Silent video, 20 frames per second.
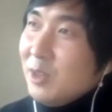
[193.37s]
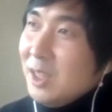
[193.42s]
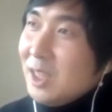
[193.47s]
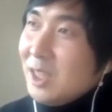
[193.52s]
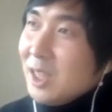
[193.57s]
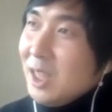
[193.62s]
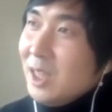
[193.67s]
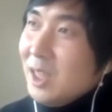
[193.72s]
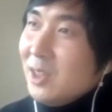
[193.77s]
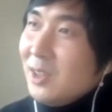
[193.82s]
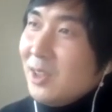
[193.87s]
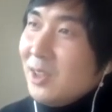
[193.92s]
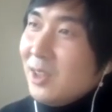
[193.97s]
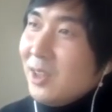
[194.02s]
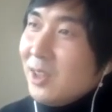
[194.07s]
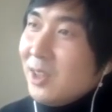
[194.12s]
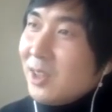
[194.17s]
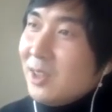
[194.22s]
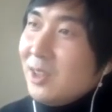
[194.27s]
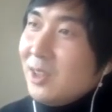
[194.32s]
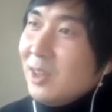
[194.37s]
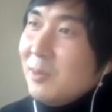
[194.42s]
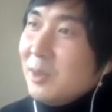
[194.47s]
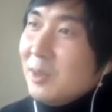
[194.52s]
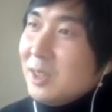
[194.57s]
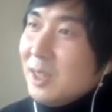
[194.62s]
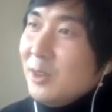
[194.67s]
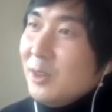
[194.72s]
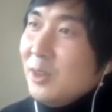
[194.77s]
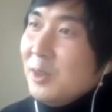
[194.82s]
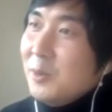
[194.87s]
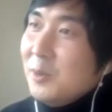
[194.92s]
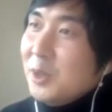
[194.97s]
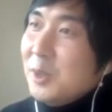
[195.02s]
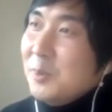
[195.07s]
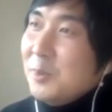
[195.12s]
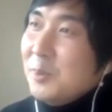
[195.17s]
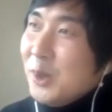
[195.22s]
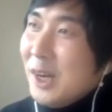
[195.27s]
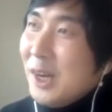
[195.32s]
있잖아요. 그거 한번 참고해
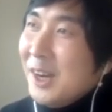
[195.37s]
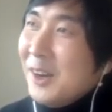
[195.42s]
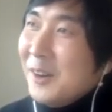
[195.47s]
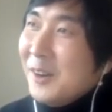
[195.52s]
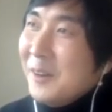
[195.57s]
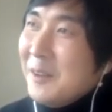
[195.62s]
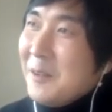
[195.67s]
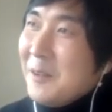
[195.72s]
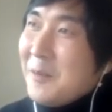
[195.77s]
보시면 좋아요.